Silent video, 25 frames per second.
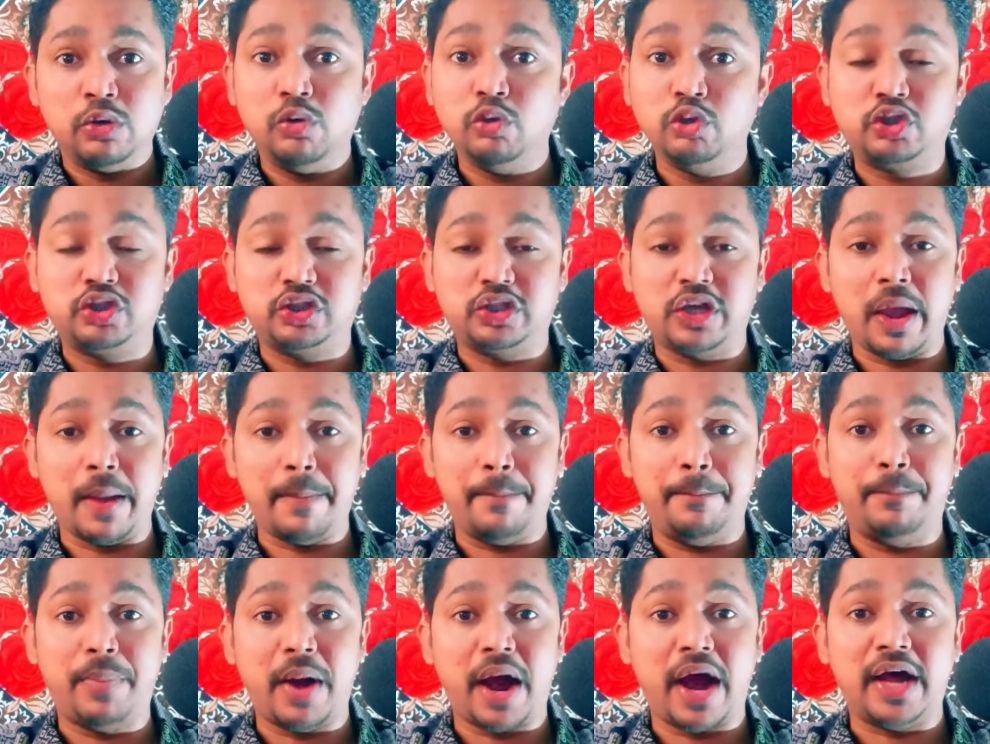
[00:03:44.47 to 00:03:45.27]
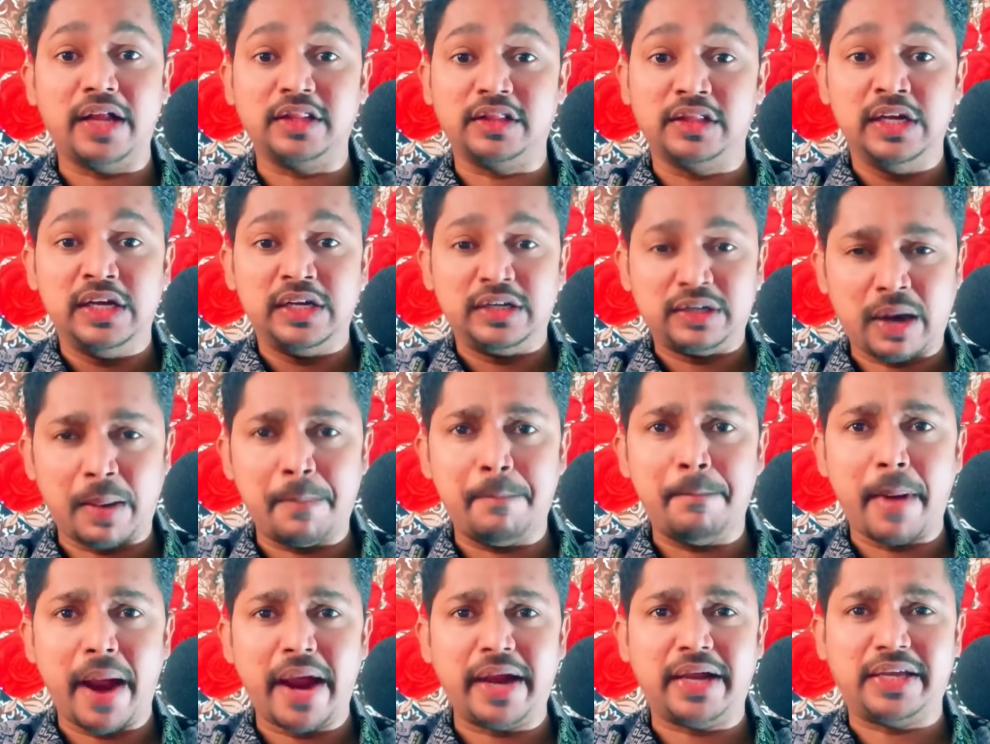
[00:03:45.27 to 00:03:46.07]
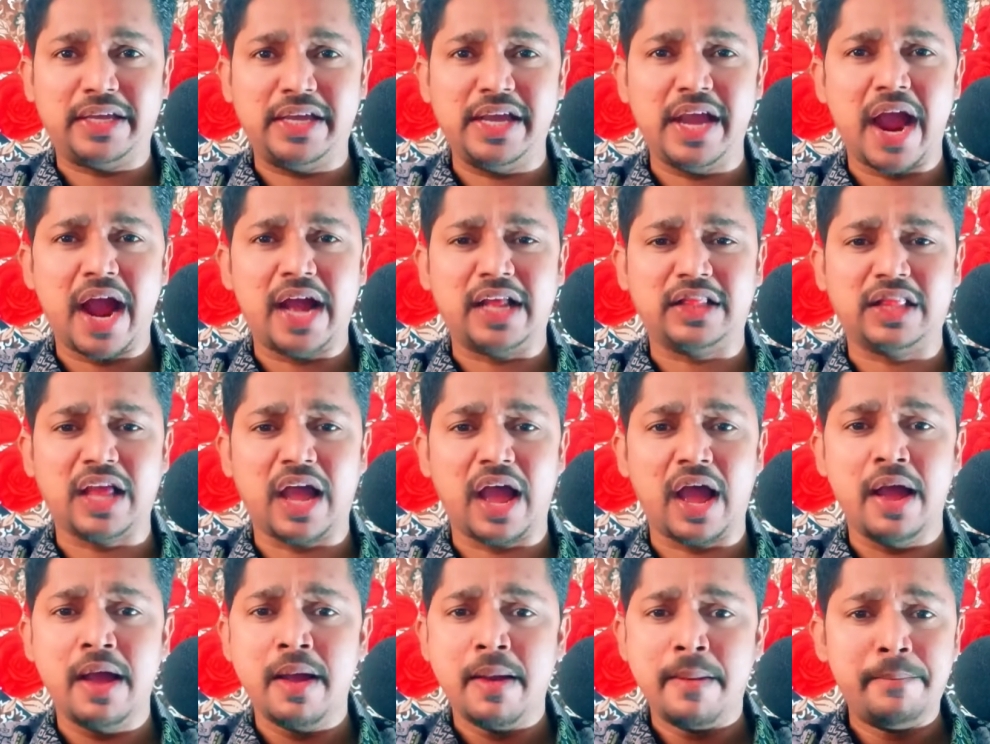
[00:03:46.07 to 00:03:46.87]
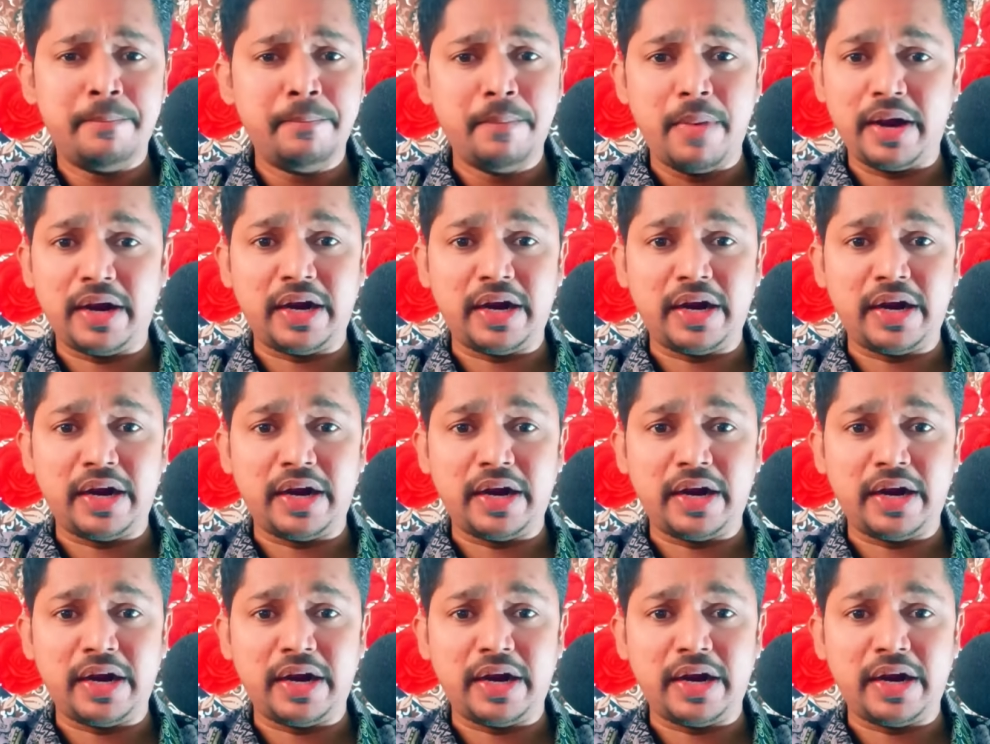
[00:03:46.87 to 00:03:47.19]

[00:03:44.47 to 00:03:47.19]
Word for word: उसके बाद कम किया था मगर